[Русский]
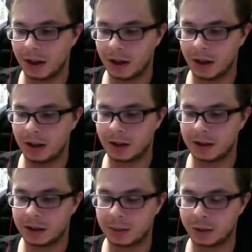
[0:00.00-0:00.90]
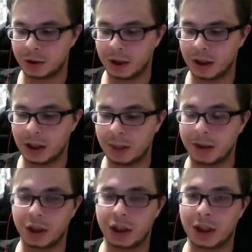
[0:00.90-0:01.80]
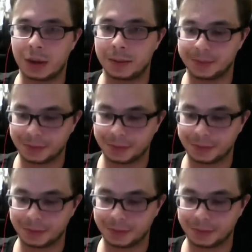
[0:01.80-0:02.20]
и с тем, что они не приезжают.